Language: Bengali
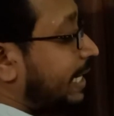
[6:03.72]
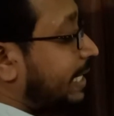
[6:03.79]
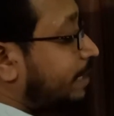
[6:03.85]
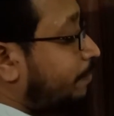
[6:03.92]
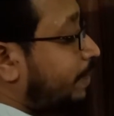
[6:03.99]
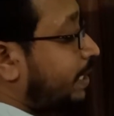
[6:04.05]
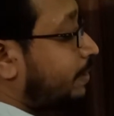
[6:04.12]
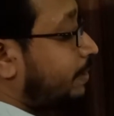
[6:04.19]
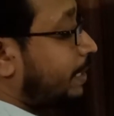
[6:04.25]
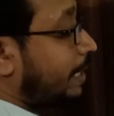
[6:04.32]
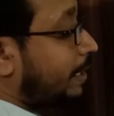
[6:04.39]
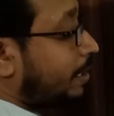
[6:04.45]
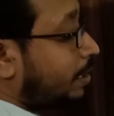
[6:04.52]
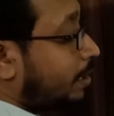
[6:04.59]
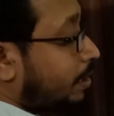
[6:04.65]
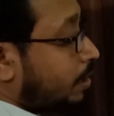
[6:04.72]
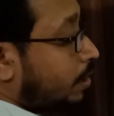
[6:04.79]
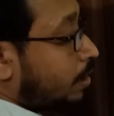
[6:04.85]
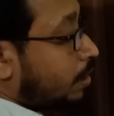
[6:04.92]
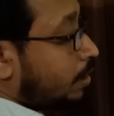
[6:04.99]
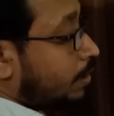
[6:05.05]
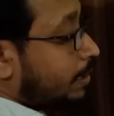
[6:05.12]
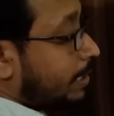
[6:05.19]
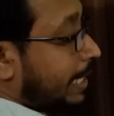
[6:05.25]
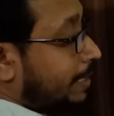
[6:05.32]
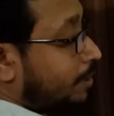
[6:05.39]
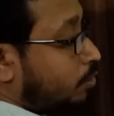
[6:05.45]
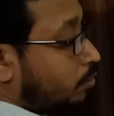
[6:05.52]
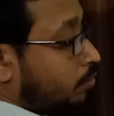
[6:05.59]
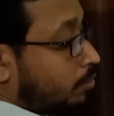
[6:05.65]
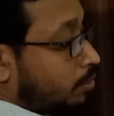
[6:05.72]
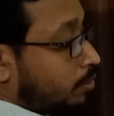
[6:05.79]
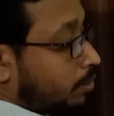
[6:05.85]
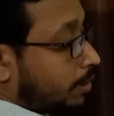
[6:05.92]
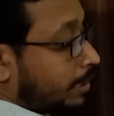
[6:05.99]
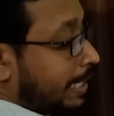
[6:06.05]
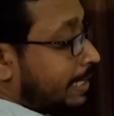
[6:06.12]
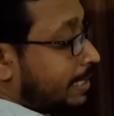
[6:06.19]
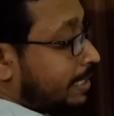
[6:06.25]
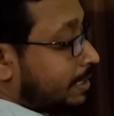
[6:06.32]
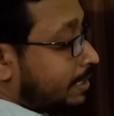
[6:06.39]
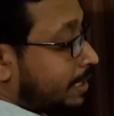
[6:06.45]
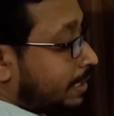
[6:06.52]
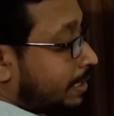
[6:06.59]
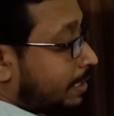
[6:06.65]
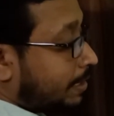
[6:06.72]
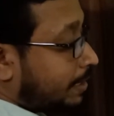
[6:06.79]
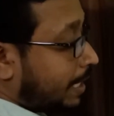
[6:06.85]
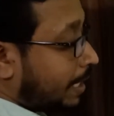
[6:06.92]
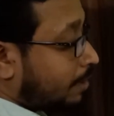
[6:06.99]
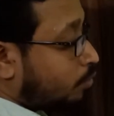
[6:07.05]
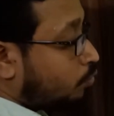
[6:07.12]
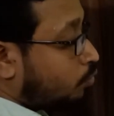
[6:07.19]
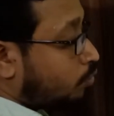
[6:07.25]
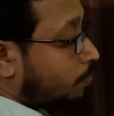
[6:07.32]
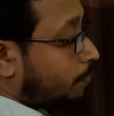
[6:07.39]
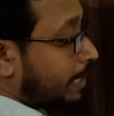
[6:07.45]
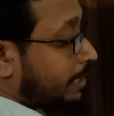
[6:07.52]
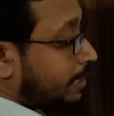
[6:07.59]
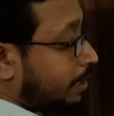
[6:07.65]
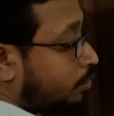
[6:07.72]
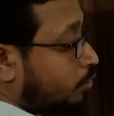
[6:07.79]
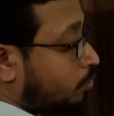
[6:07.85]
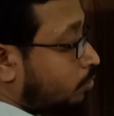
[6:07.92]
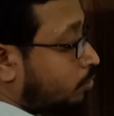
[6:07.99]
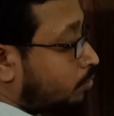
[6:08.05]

একটি বৃত্তের কেন্দ্র কেন্দ্রের সাথে তার দুটো ব্যাসার্ধ